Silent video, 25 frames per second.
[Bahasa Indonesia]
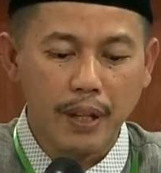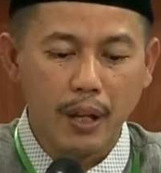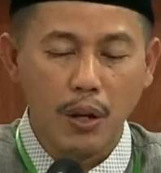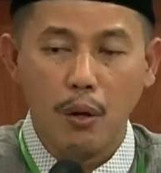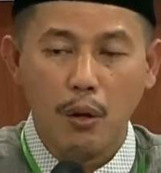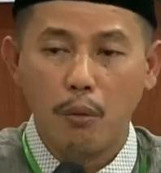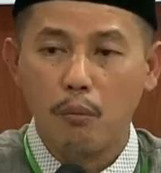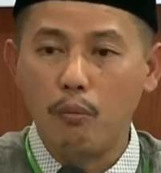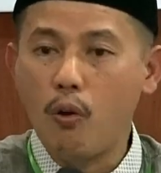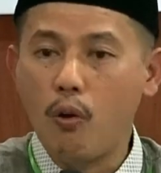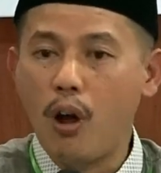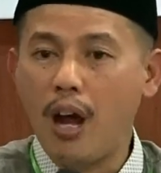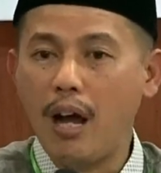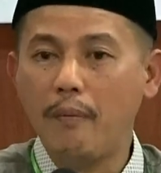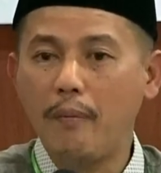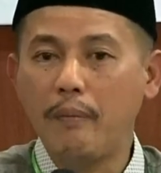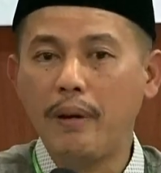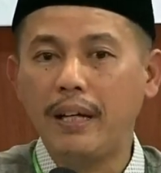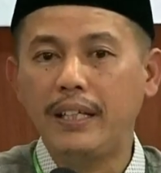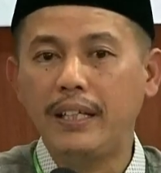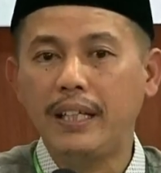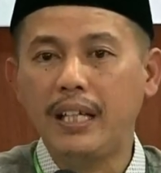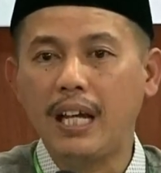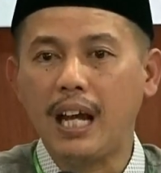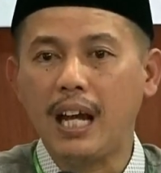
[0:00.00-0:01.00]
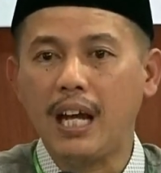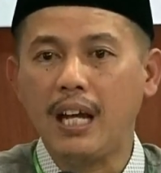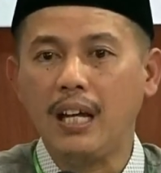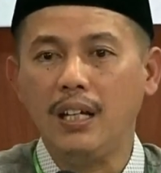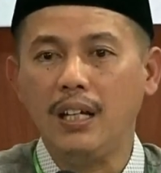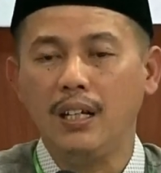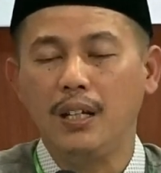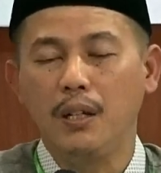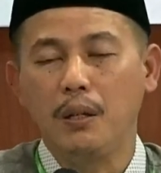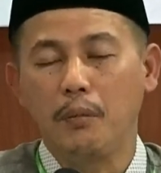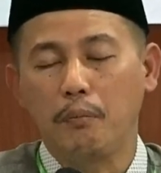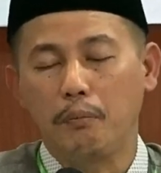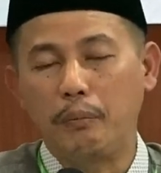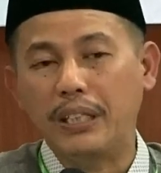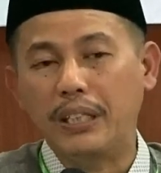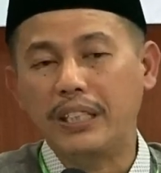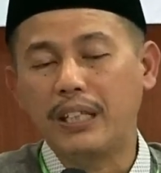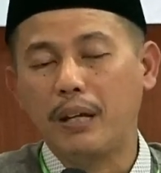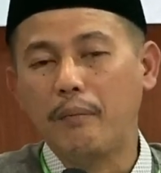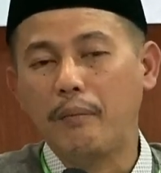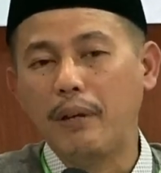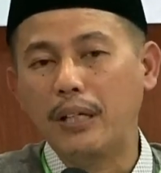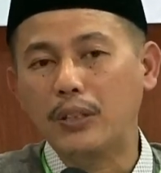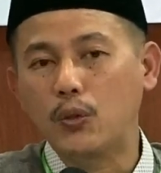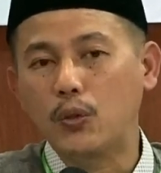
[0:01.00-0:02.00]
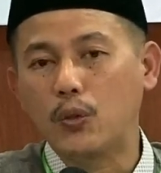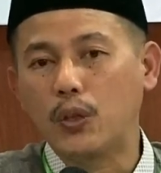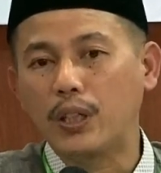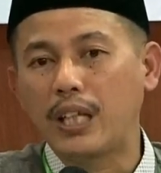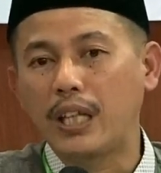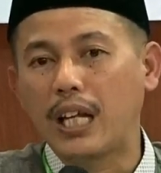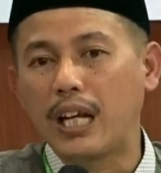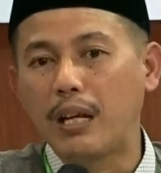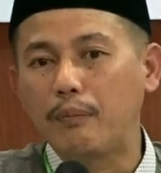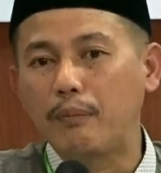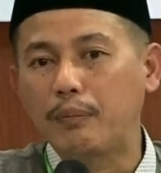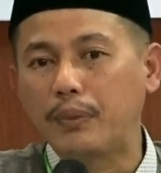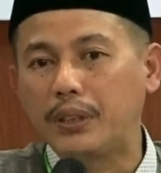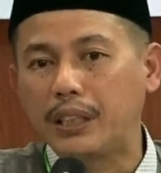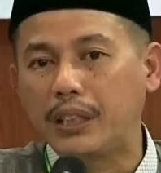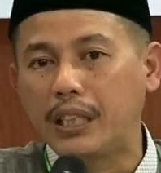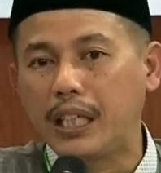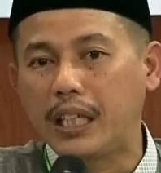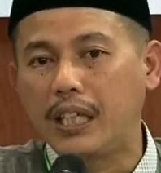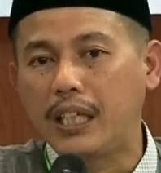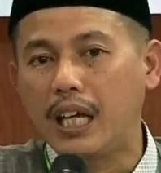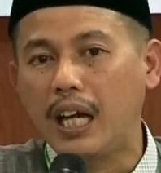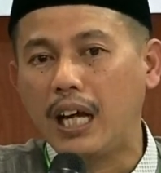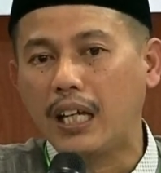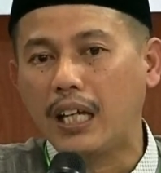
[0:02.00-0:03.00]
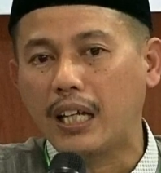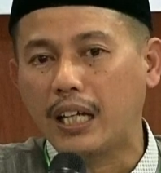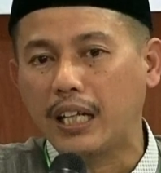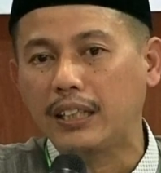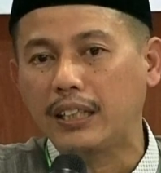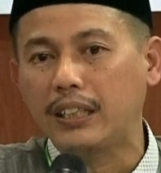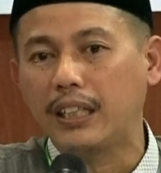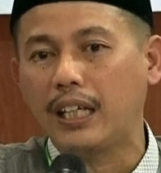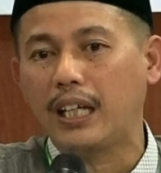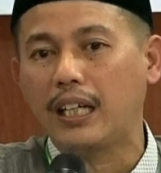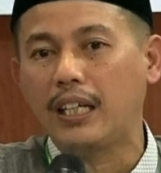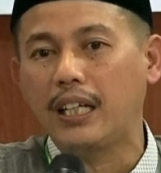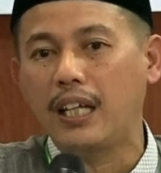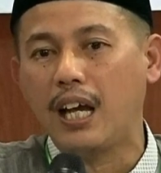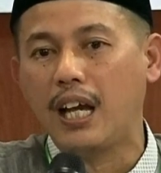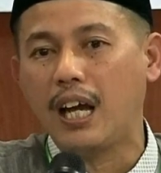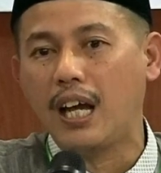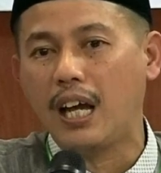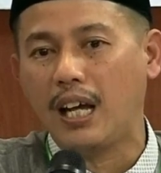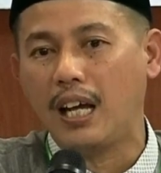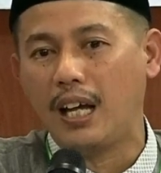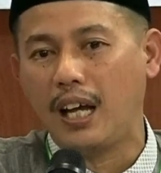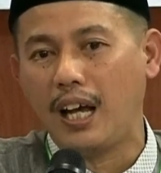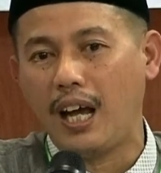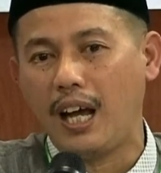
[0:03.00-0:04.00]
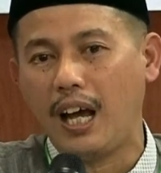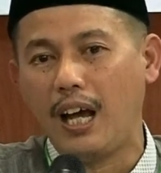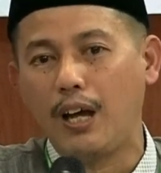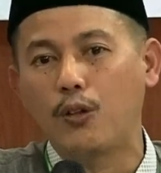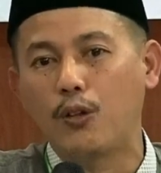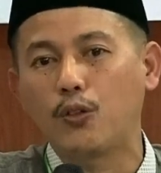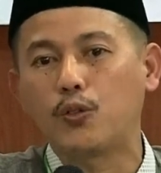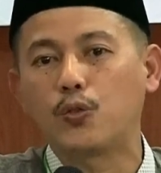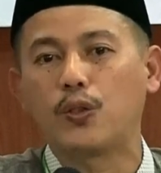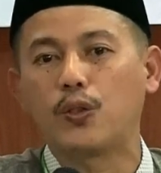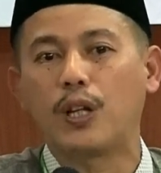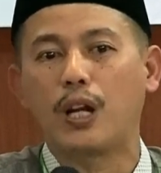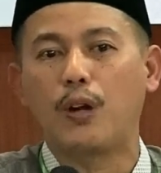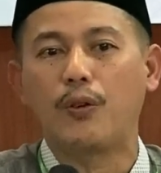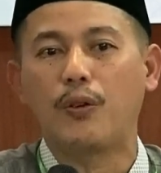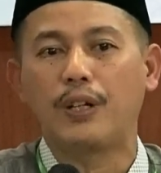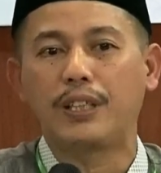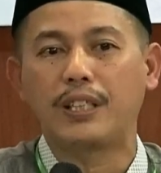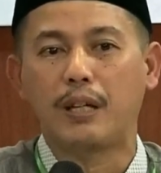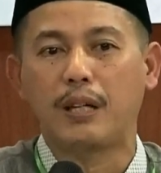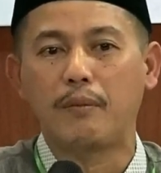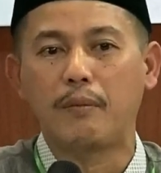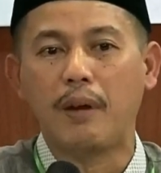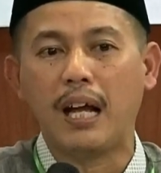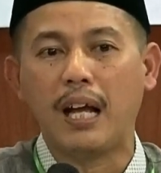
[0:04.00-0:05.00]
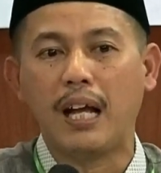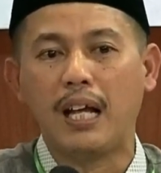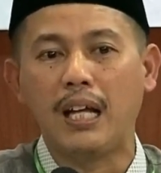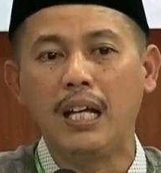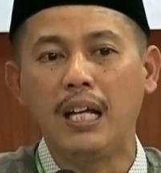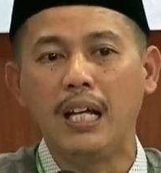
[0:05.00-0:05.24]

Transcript: Muhammadiyah bisa masuk ke dalam tiga kriteria ahlu sunnah wal jamaah